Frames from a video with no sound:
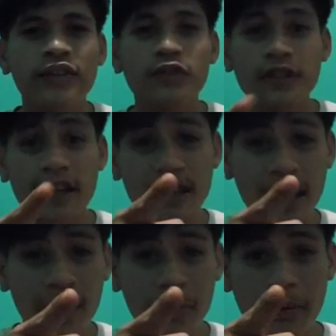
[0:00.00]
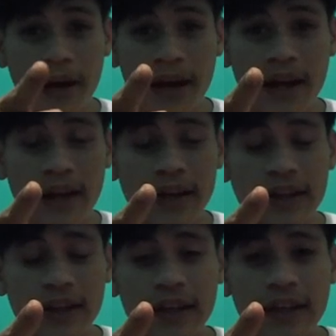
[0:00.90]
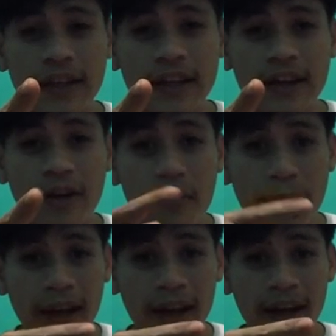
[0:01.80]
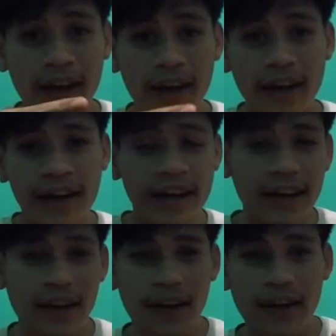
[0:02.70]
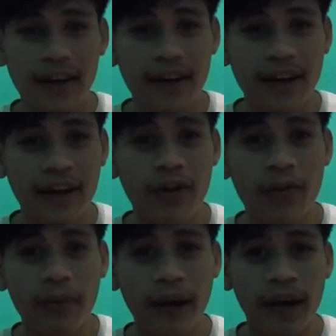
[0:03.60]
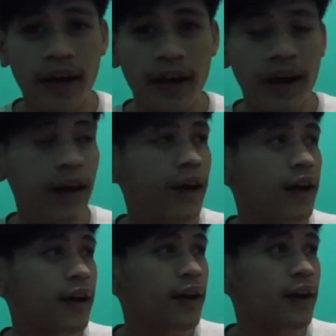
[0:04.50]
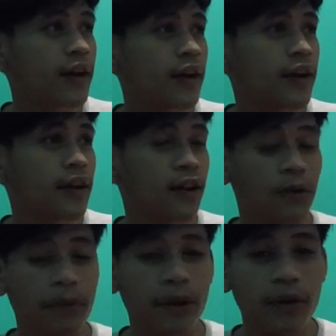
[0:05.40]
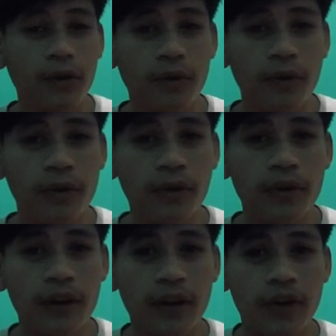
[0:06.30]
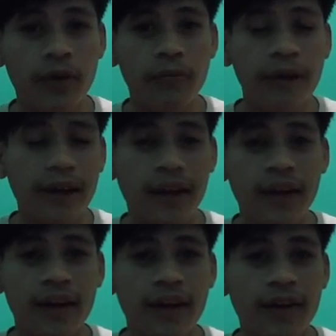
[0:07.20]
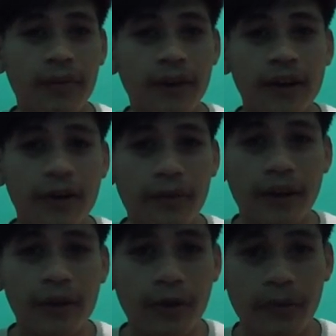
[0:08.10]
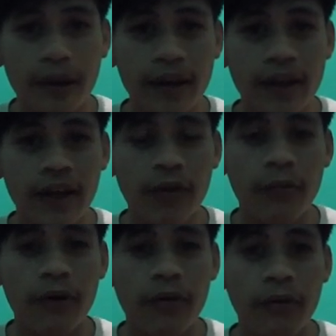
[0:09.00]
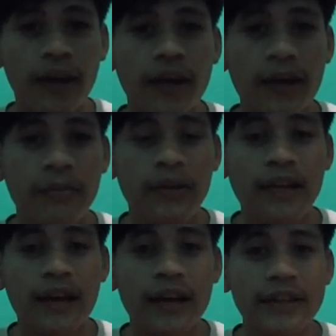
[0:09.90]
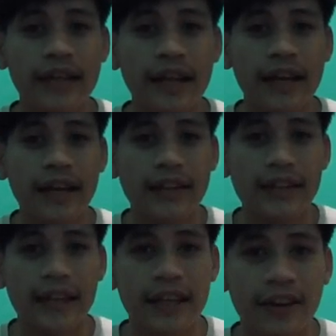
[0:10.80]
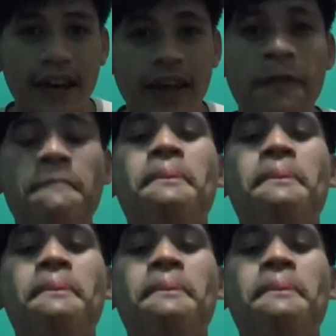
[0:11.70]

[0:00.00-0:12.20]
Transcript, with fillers: terus dan jangan lupa di komen eh, di komen di komen dulu oh, di komen di komen di komen di komen jangan lupa komen dan minta kesan dan kesannya oke okay?